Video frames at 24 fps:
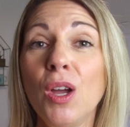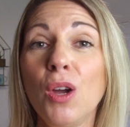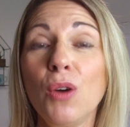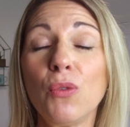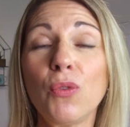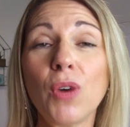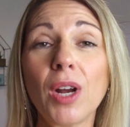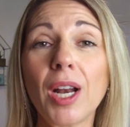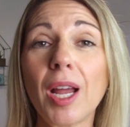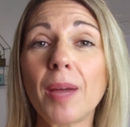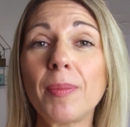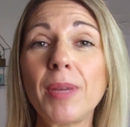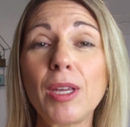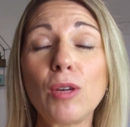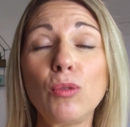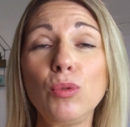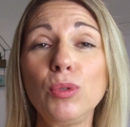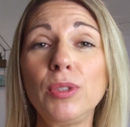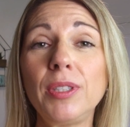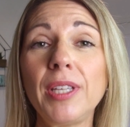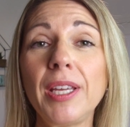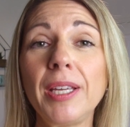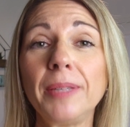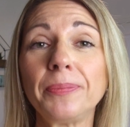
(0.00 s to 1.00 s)
Voilà, mais bah,
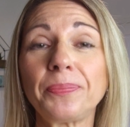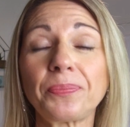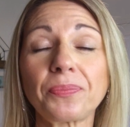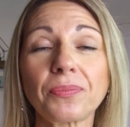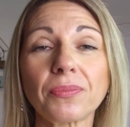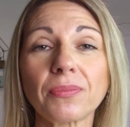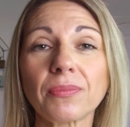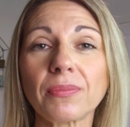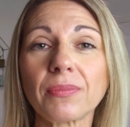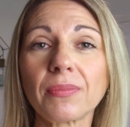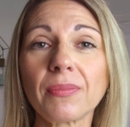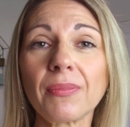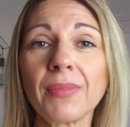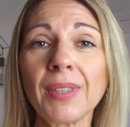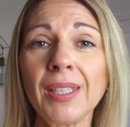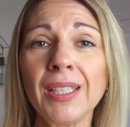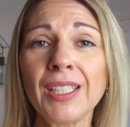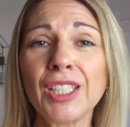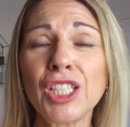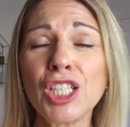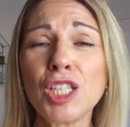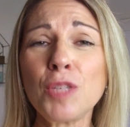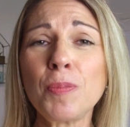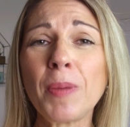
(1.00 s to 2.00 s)
écoutez,
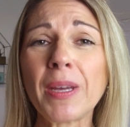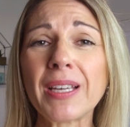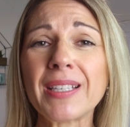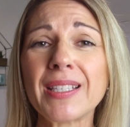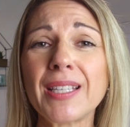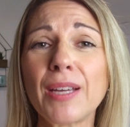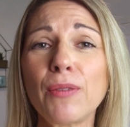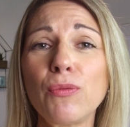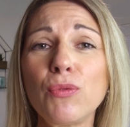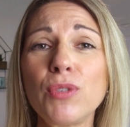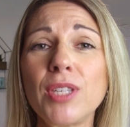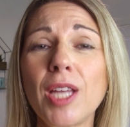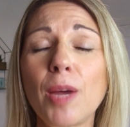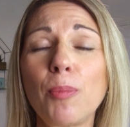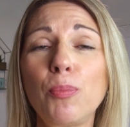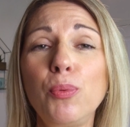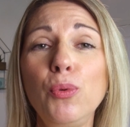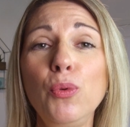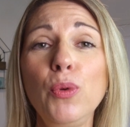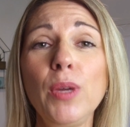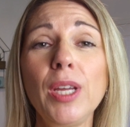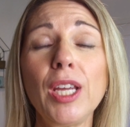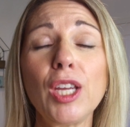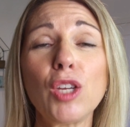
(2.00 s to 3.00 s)
j'espère que ça vous a
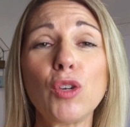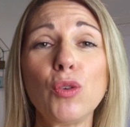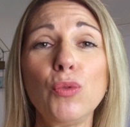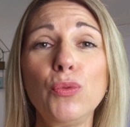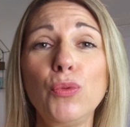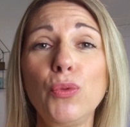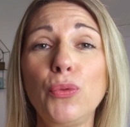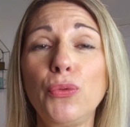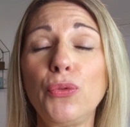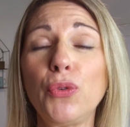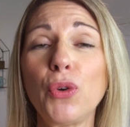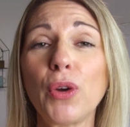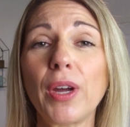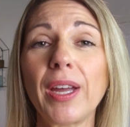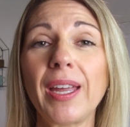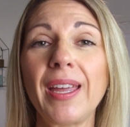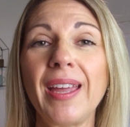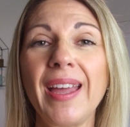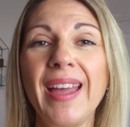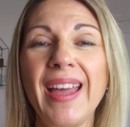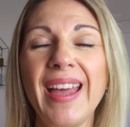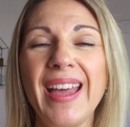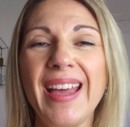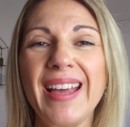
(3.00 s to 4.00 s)
plu et que vous
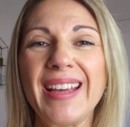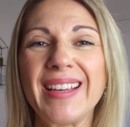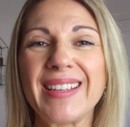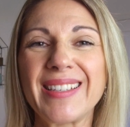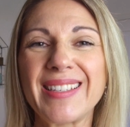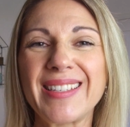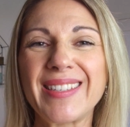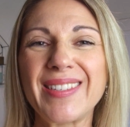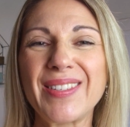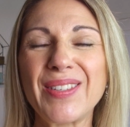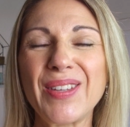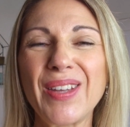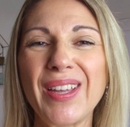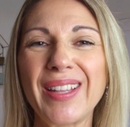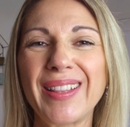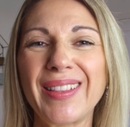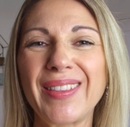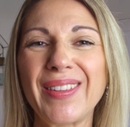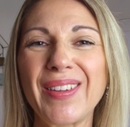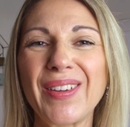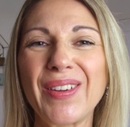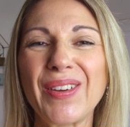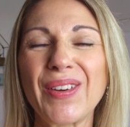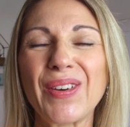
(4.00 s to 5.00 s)
ferez
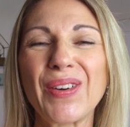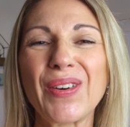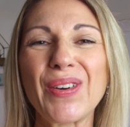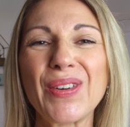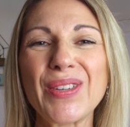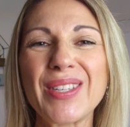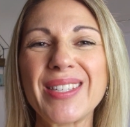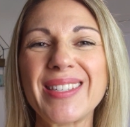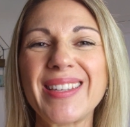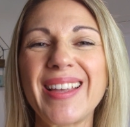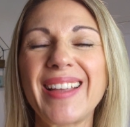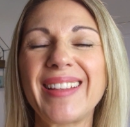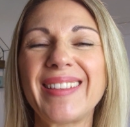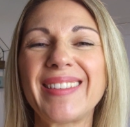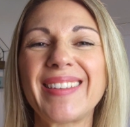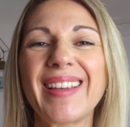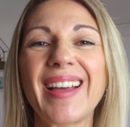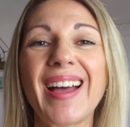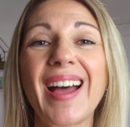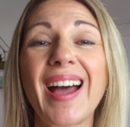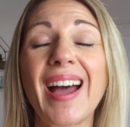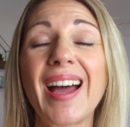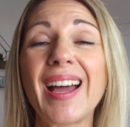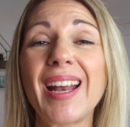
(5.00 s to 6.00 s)
cette recette
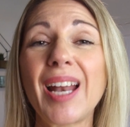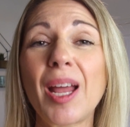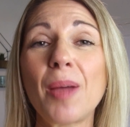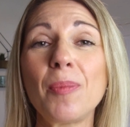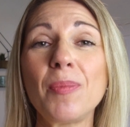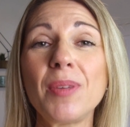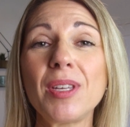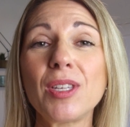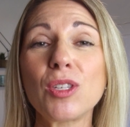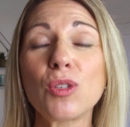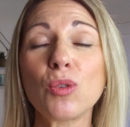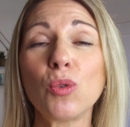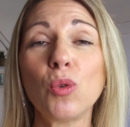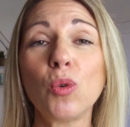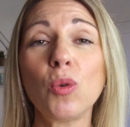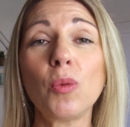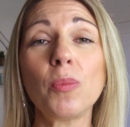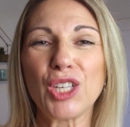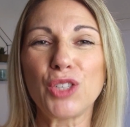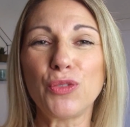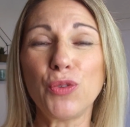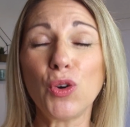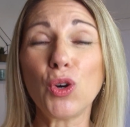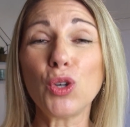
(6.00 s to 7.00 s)
à la
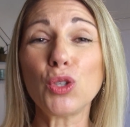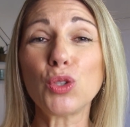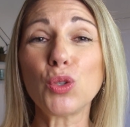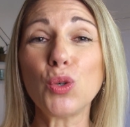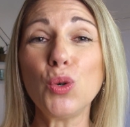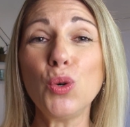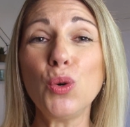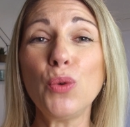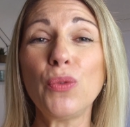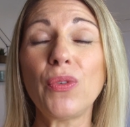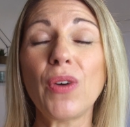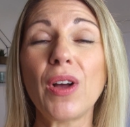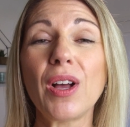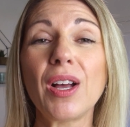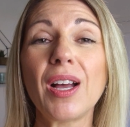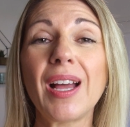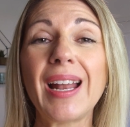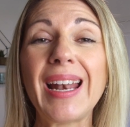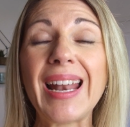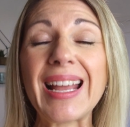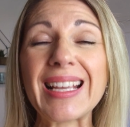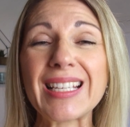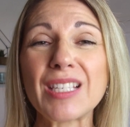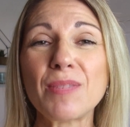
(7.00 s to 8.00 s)
maison. Je vous retrouve
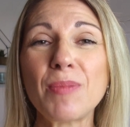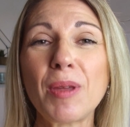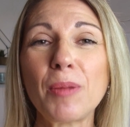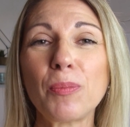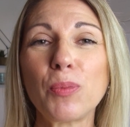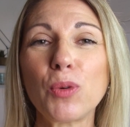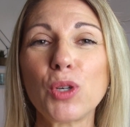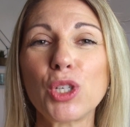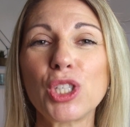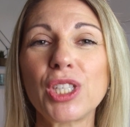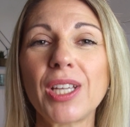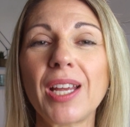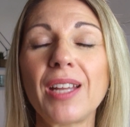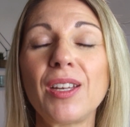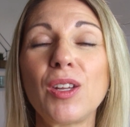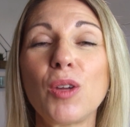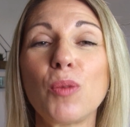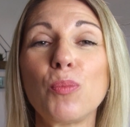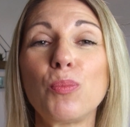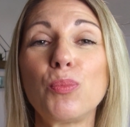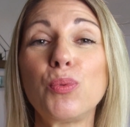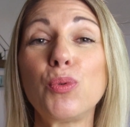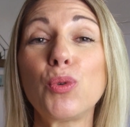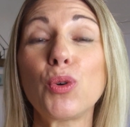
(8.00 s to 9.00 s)
la semaine
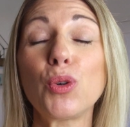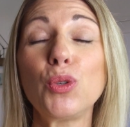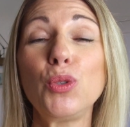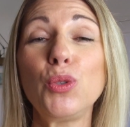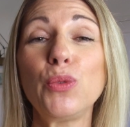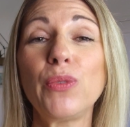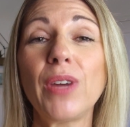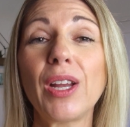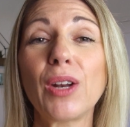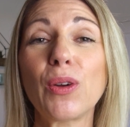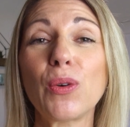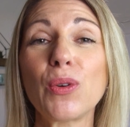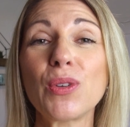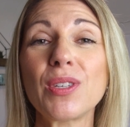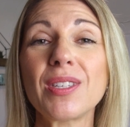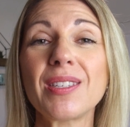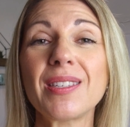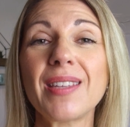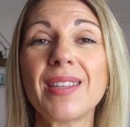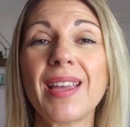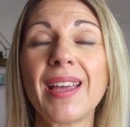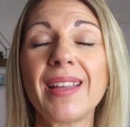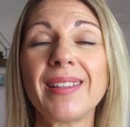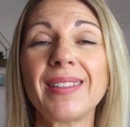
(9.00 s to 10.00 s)
prochaine pour une nouvelle
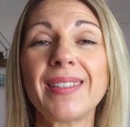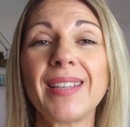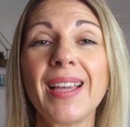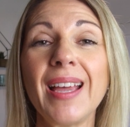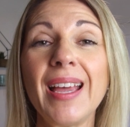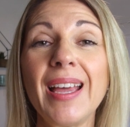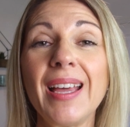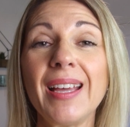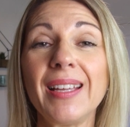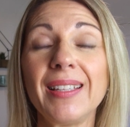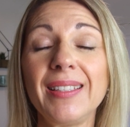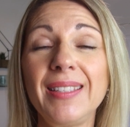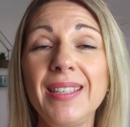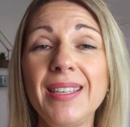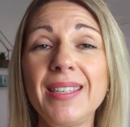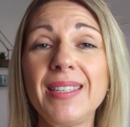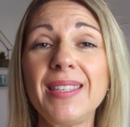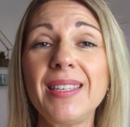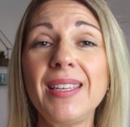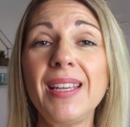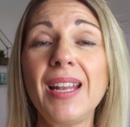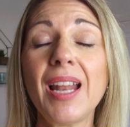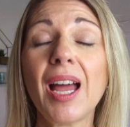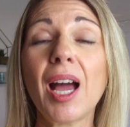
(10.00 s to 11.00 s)
recette.
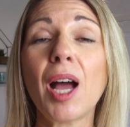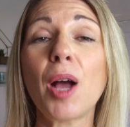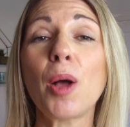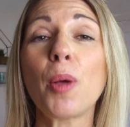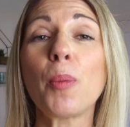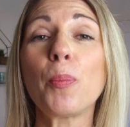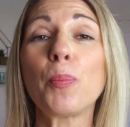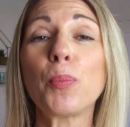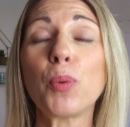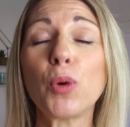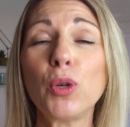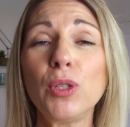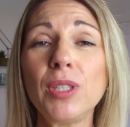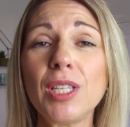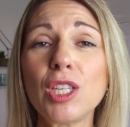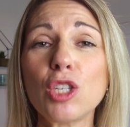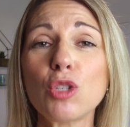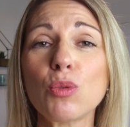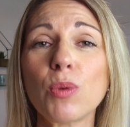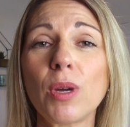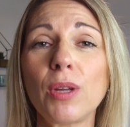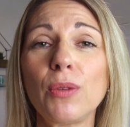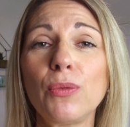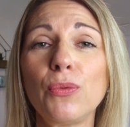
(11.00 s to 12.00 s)
D'ici là, prenez
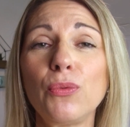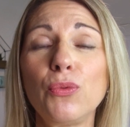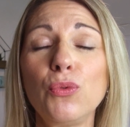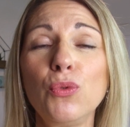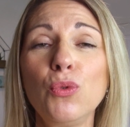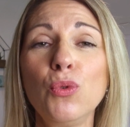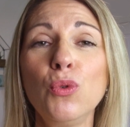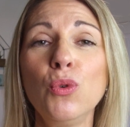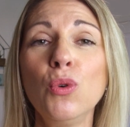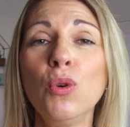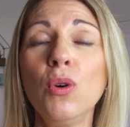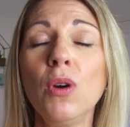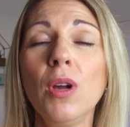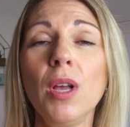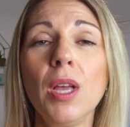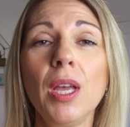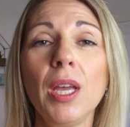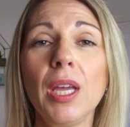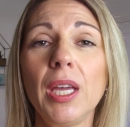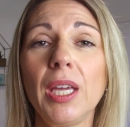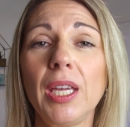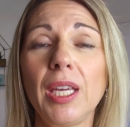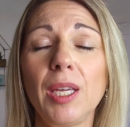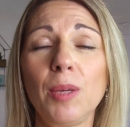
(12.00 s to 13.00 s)
soin de vous
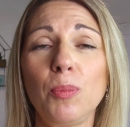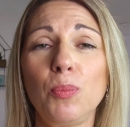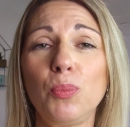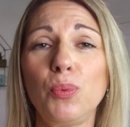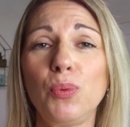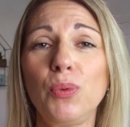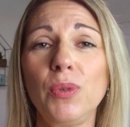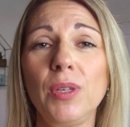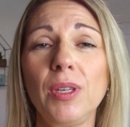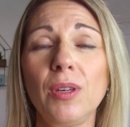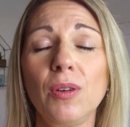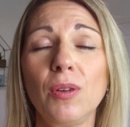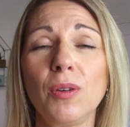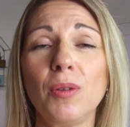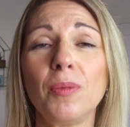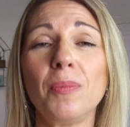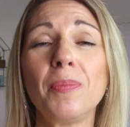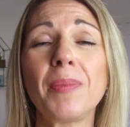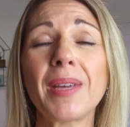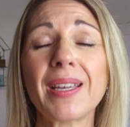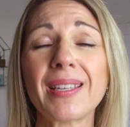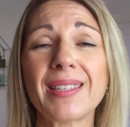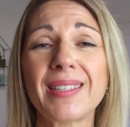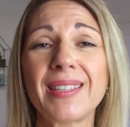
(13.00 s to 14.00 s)
et puis euh,
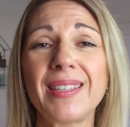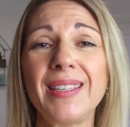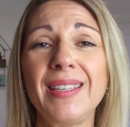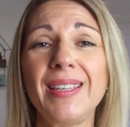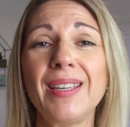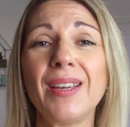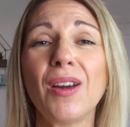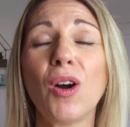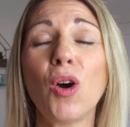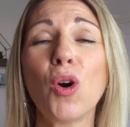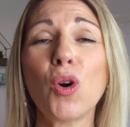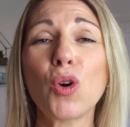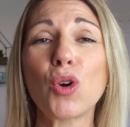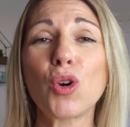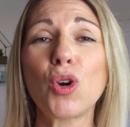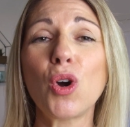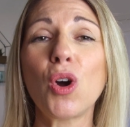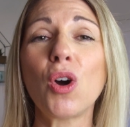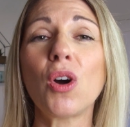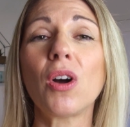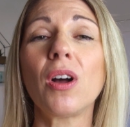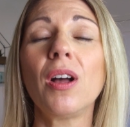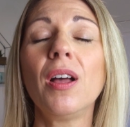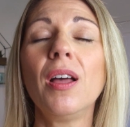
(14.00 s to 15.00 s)
merci
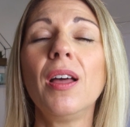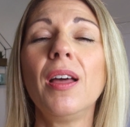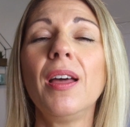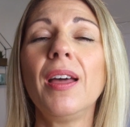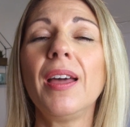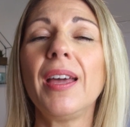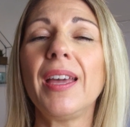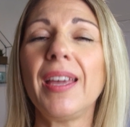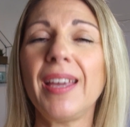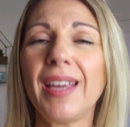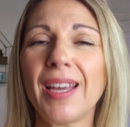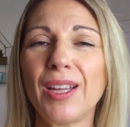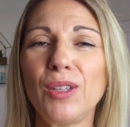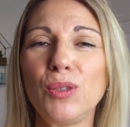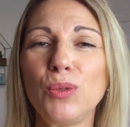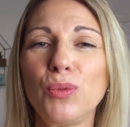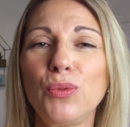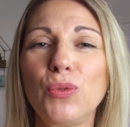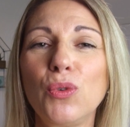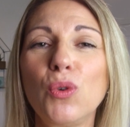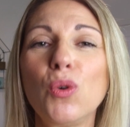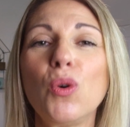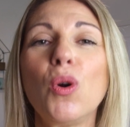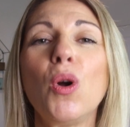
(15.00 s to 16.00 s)
encore et à
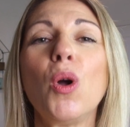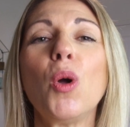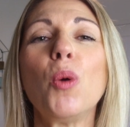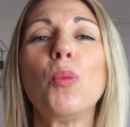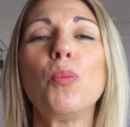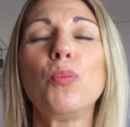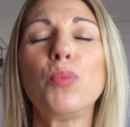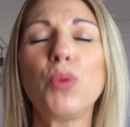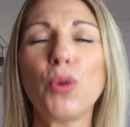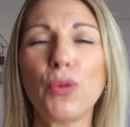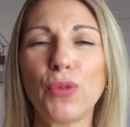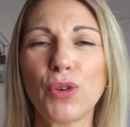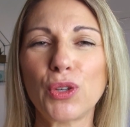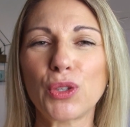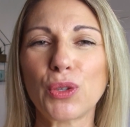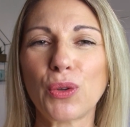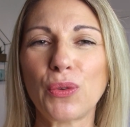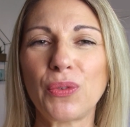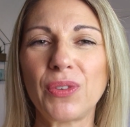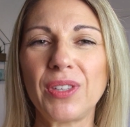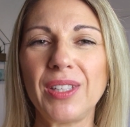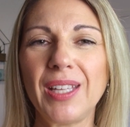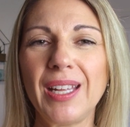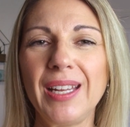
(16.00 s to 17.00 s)
nouveau pour votre
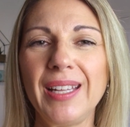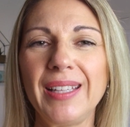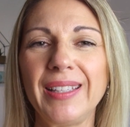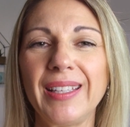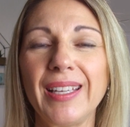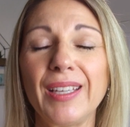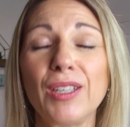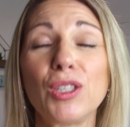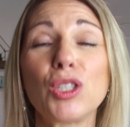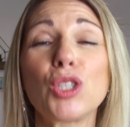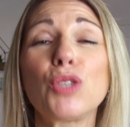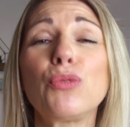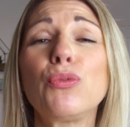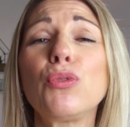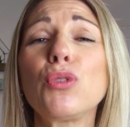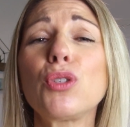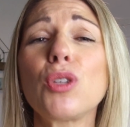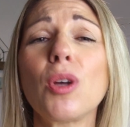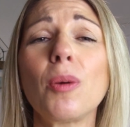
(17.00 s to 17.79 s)
fidélité. Je vous